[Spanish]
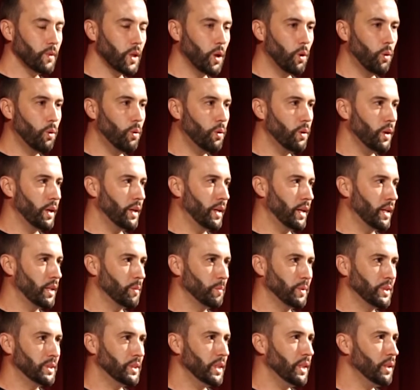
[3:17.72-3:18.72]
o en
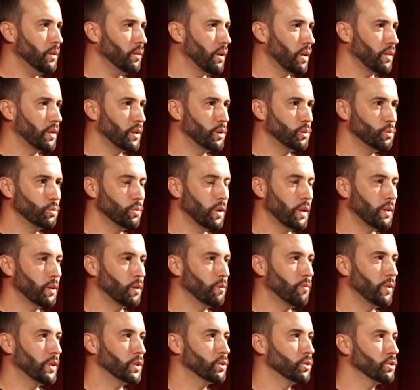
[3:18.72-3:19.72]
el y la fisura de
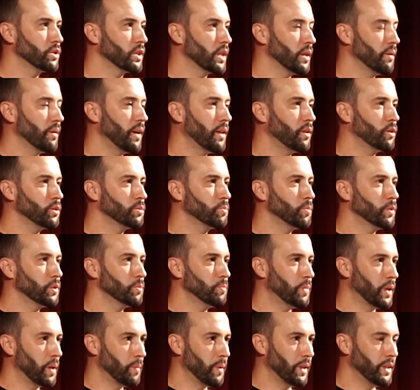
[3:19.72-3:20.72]
los versos quebrados, pues
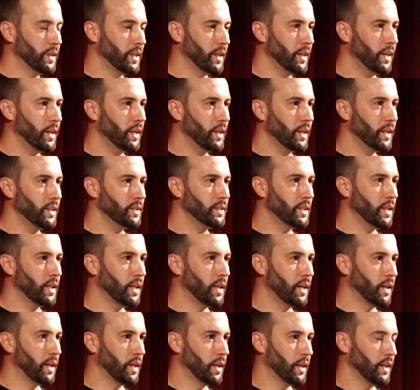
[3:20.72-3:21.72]
para mantener
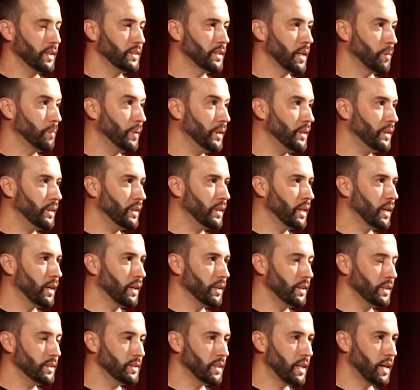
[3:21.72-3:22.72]
esa,
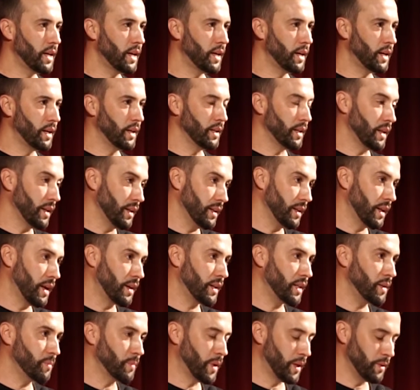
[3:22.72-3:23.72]
métrica y esa, la, la
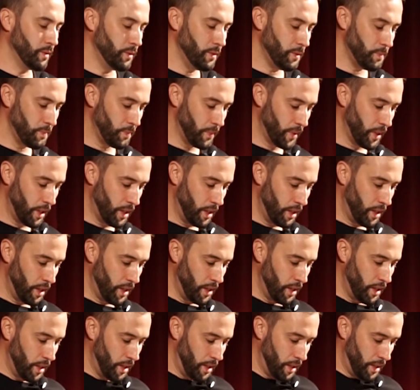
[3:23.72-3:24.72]
rima, ¿no?
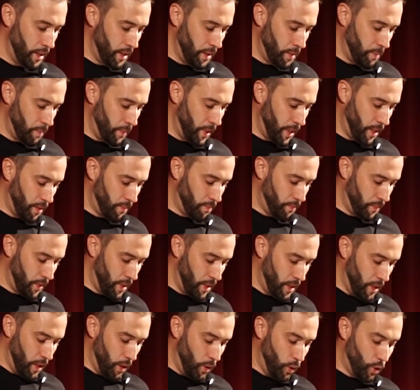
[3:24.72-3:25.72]

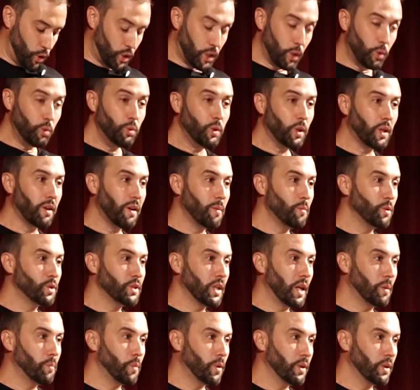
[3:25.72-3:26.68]
Bien, lo segundo que vemos en la